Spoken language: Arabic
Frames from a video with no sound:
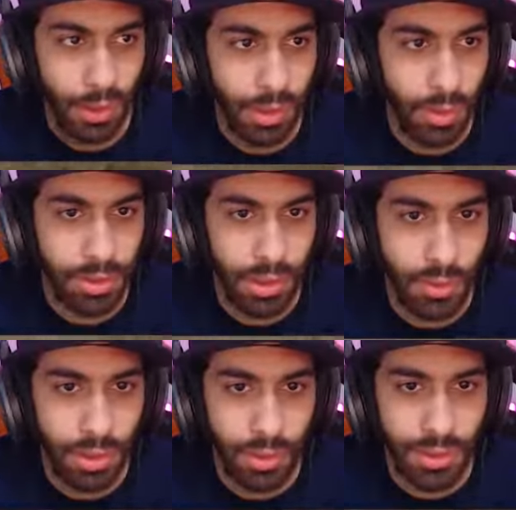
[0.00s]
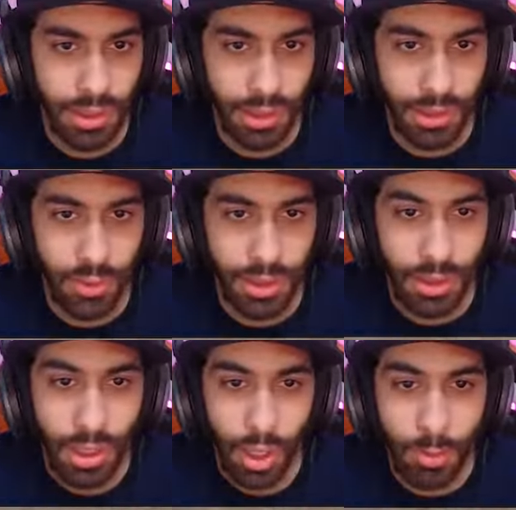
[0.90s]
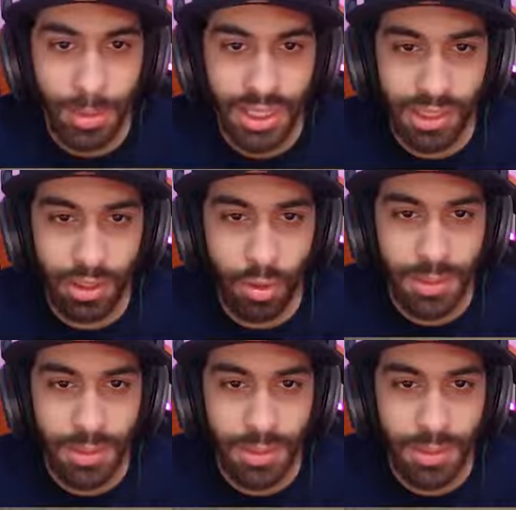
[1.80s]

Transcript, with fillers: هنوصل هنوصل هنوصل يا جدعان هنوصل هم مستنينا اهو